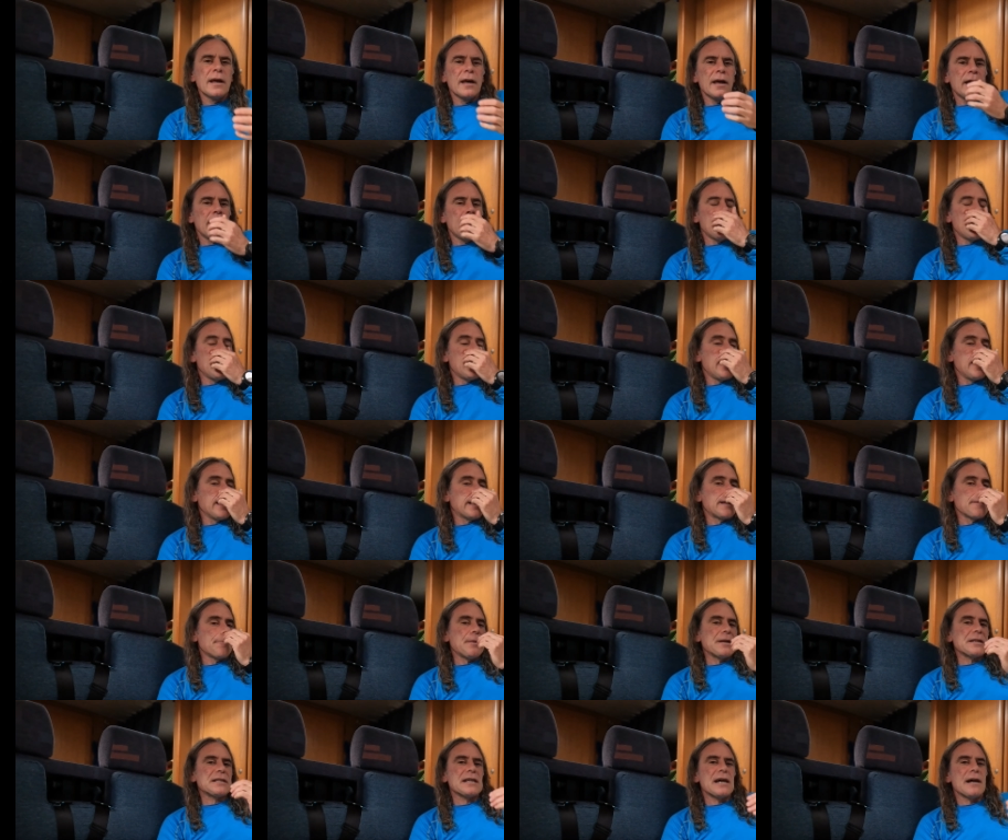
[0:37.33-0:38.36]
Eh, ¿Qué
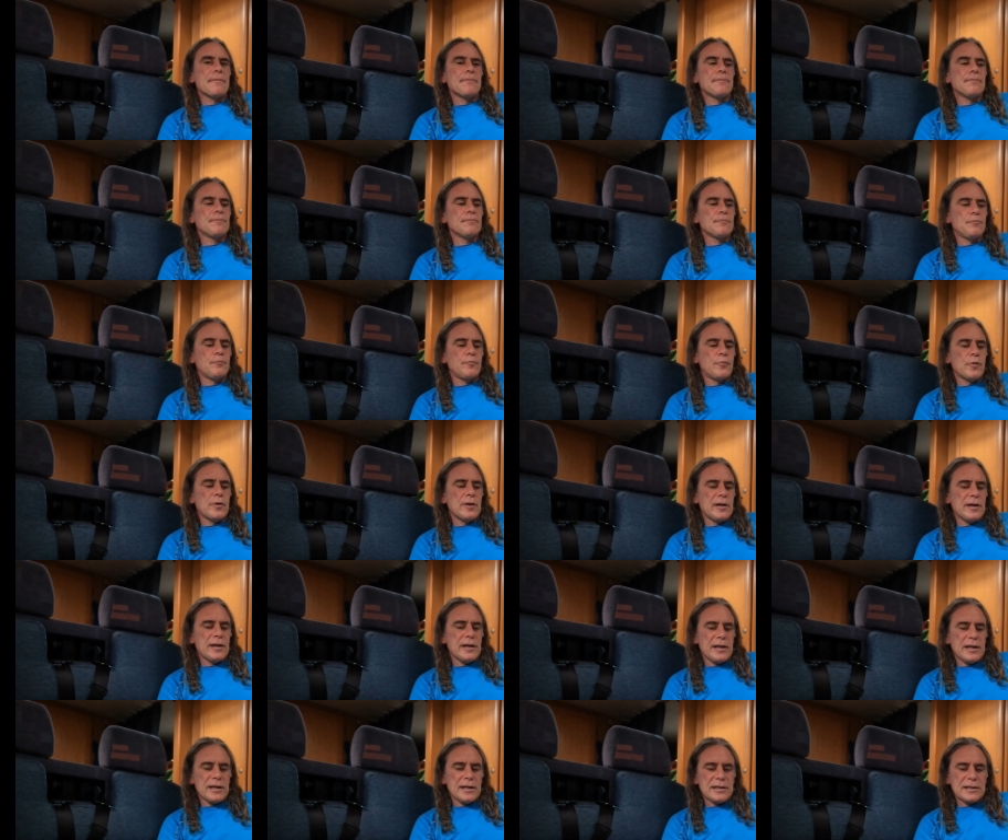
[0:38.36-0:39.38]
pasa?
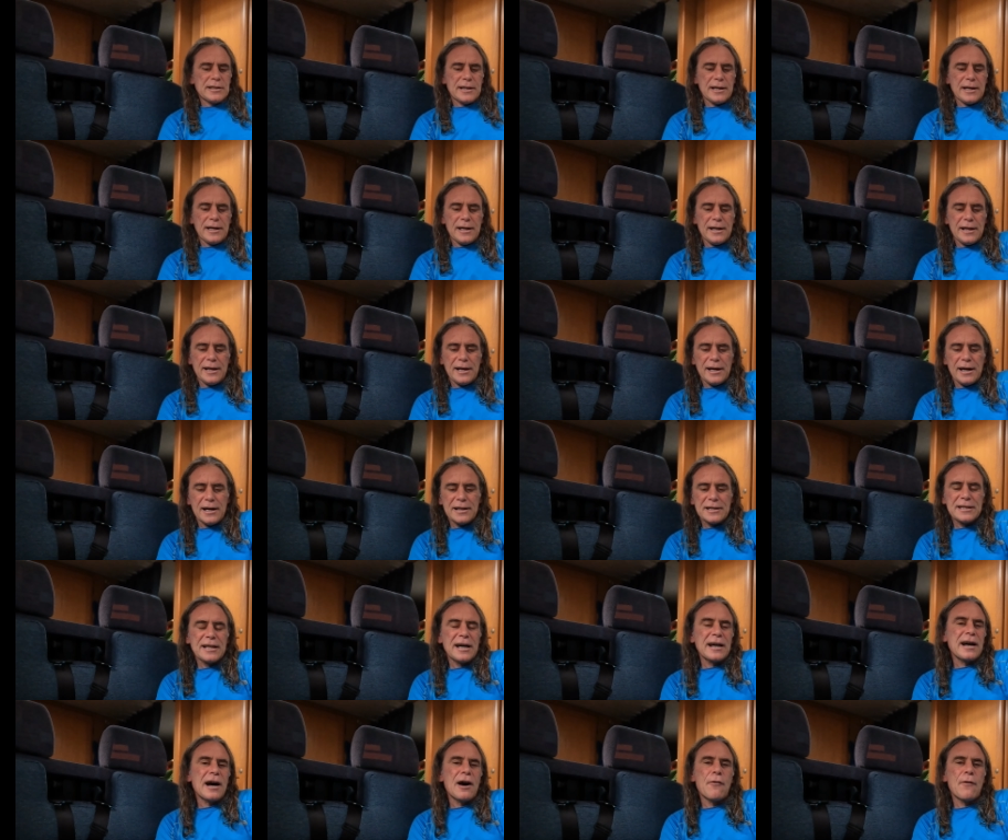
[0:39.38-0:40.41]
Pues que han
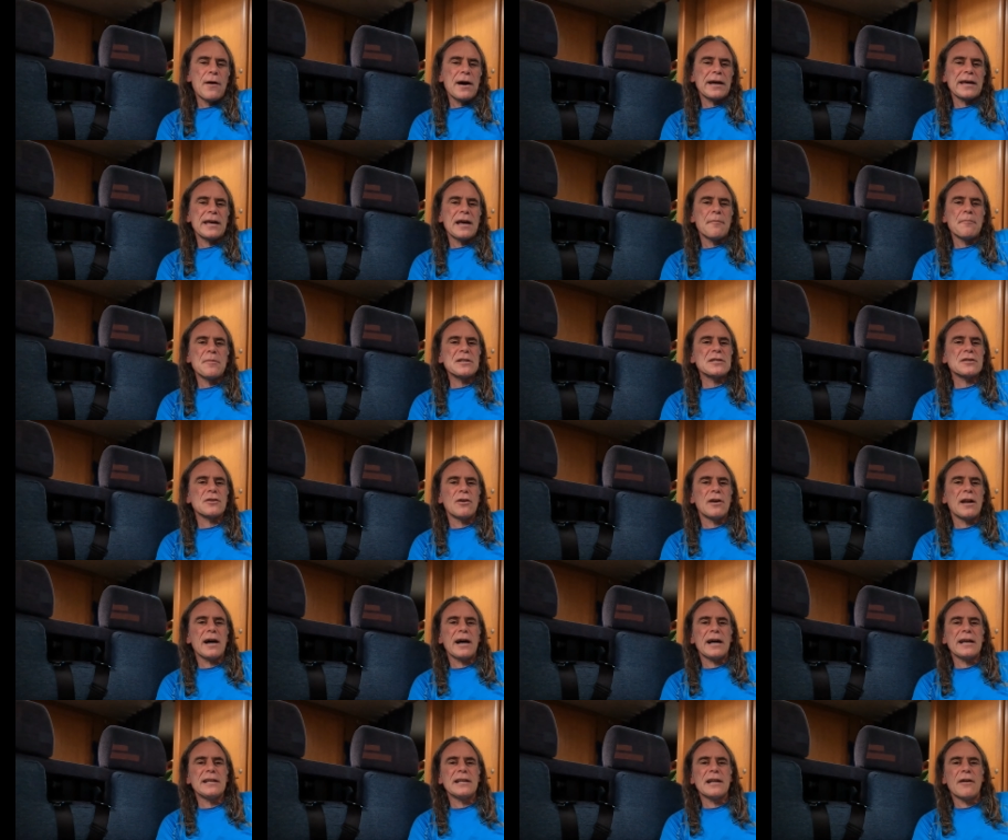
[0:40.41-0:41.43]
sacado aquí, han visto
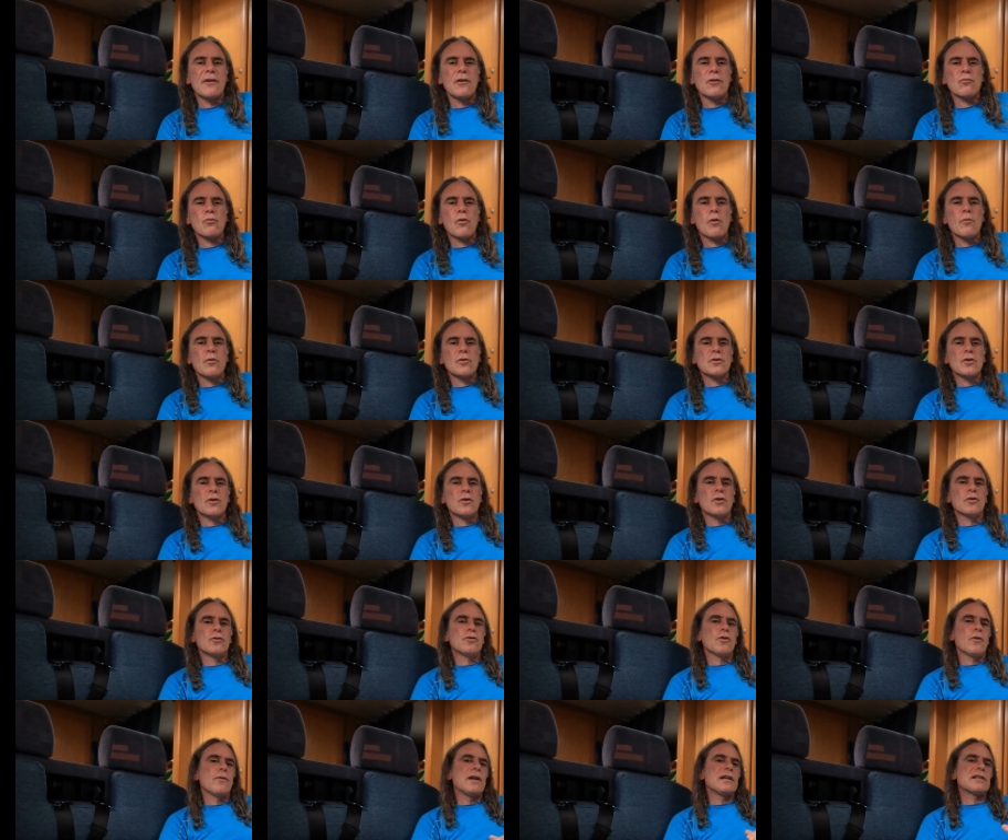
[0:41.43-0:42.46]
la gallina de los huevos de
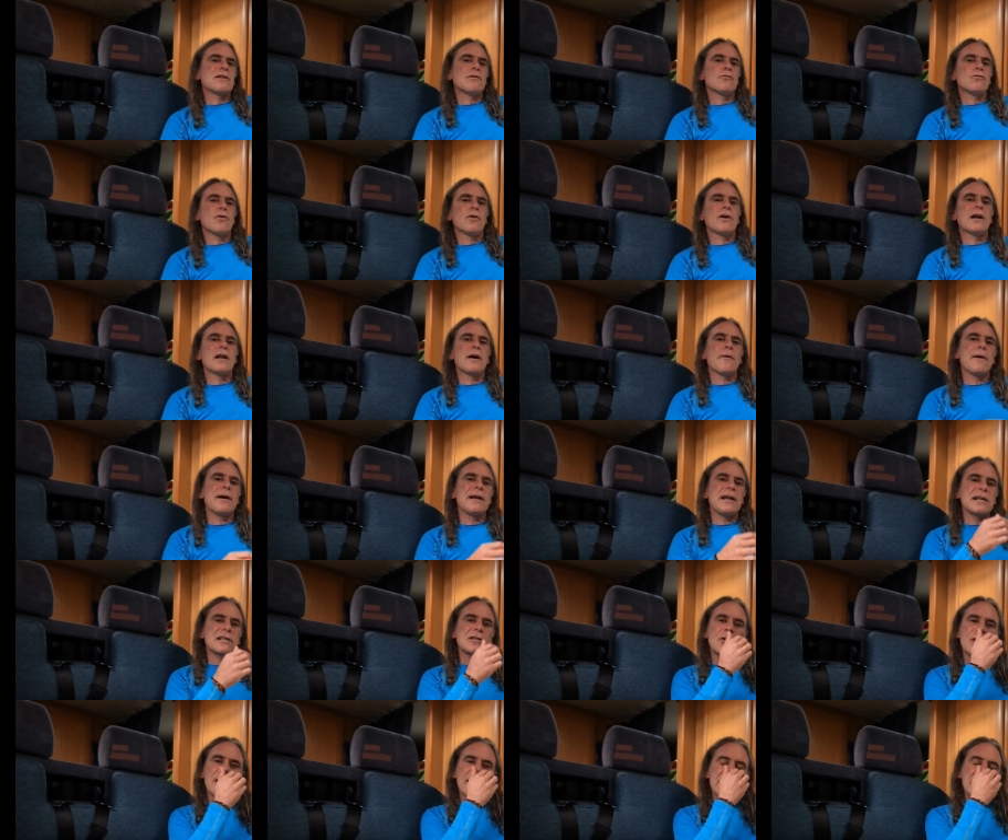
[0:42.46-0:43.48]
oro. Todas las
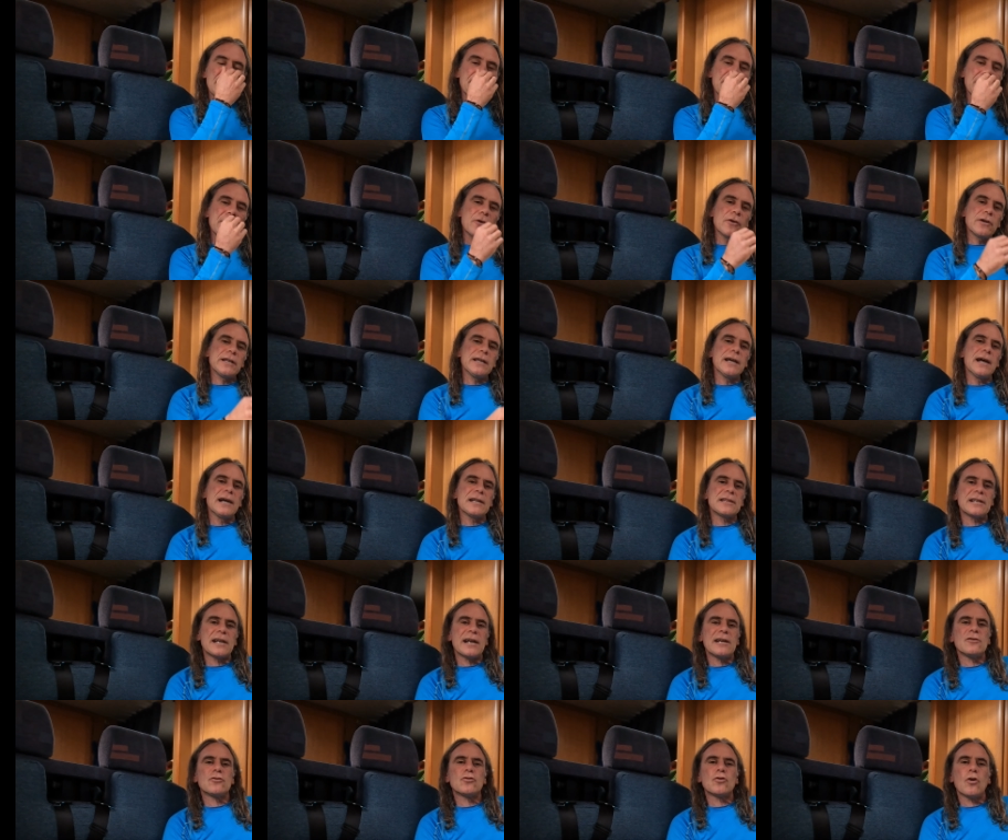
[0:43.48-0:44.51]
autocaravanas o la gran mayoría
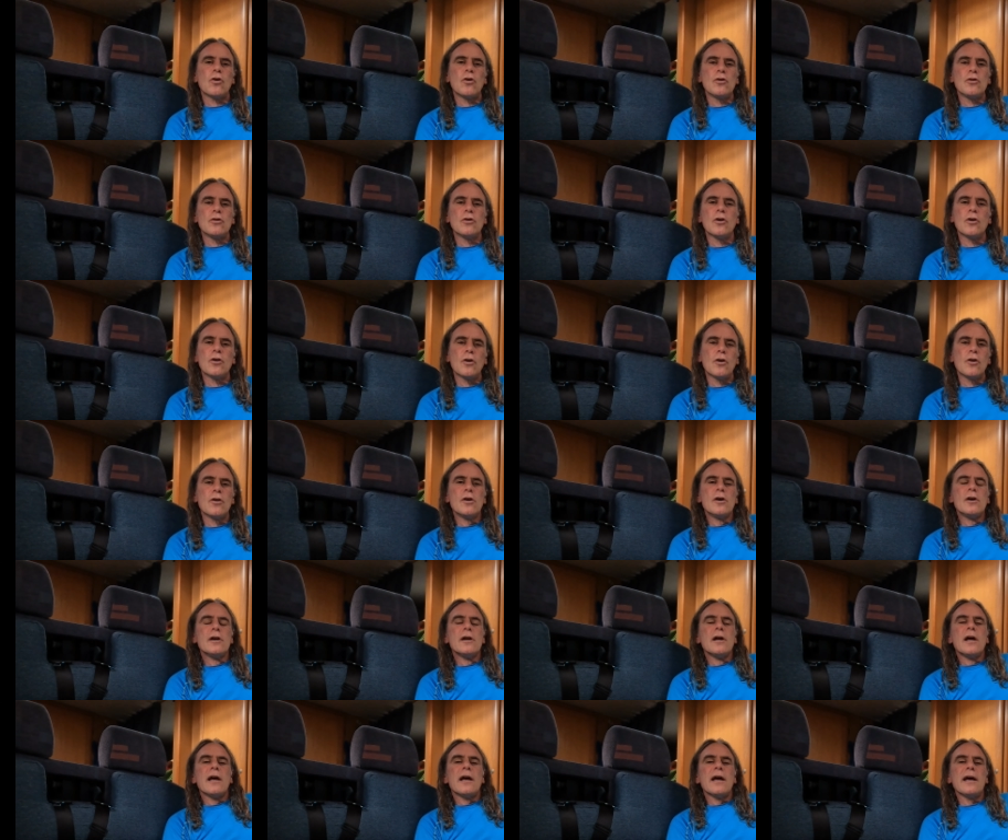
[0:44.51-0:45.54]
traen toldo,
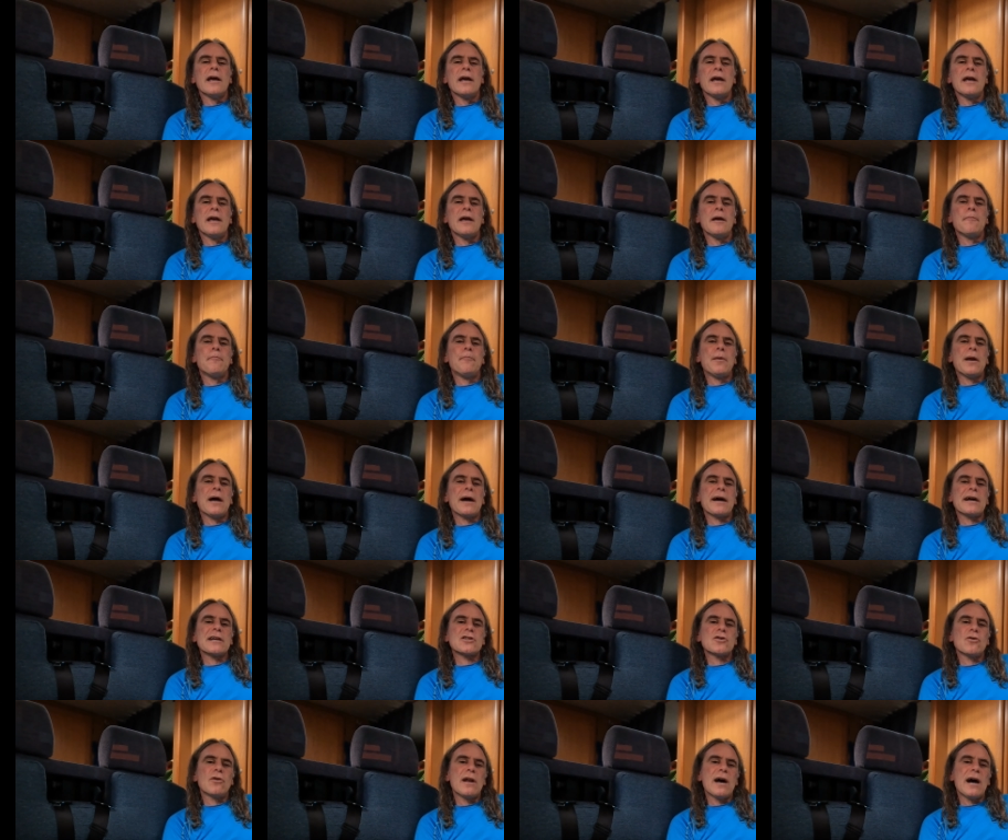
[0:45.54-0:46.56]
eh,
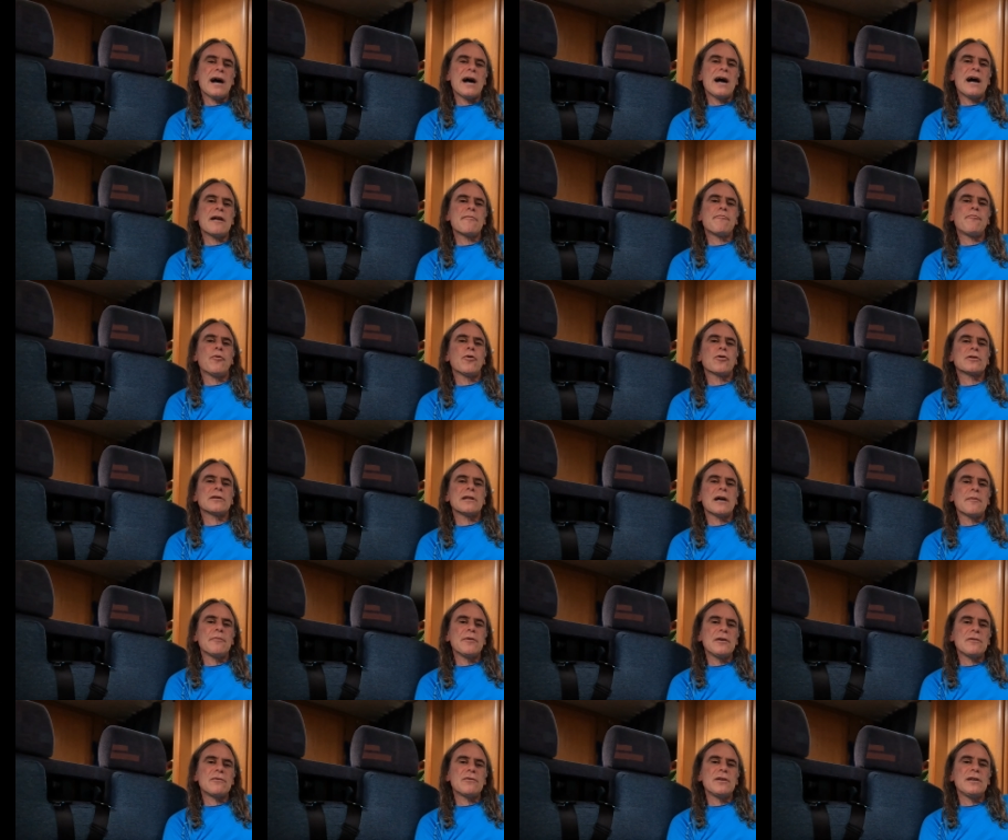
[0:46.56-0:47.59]
placa solar,
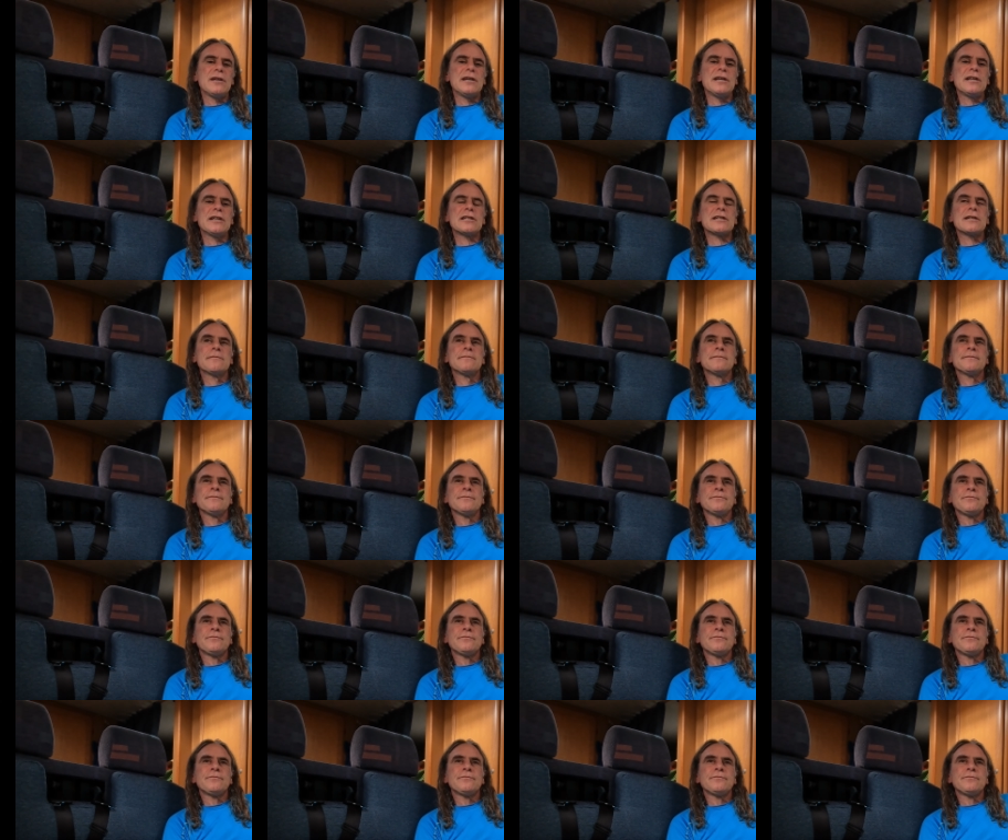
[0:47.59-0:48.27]
portabicis,